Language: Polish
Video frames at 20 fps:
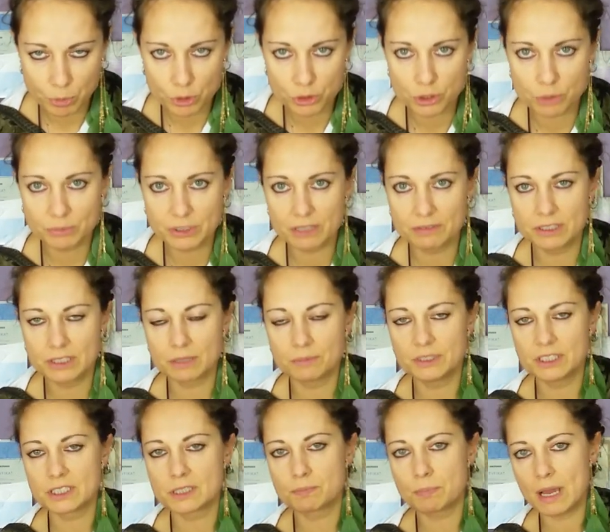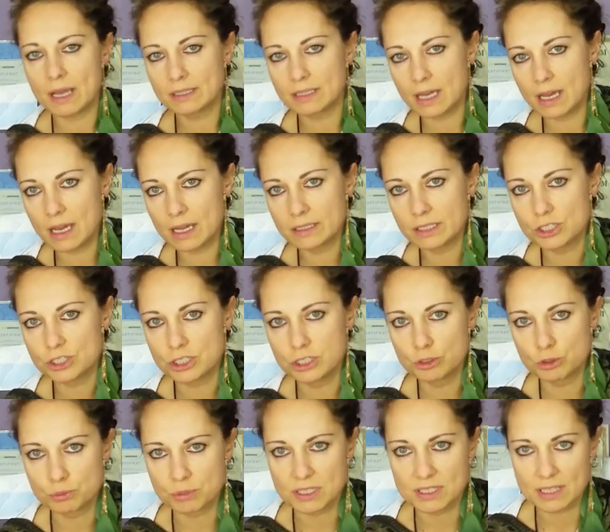poziom tej witaminy spada,
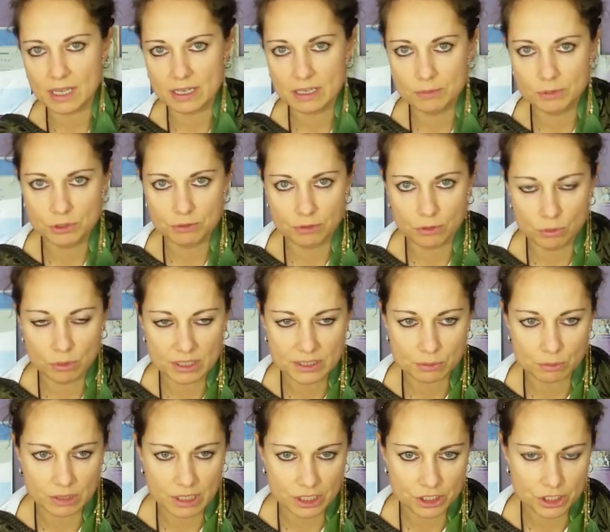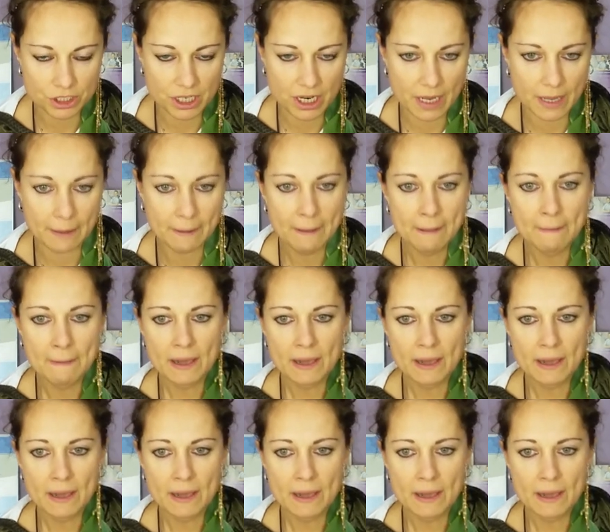jeśli już przestaje być w ogóle słonecznie.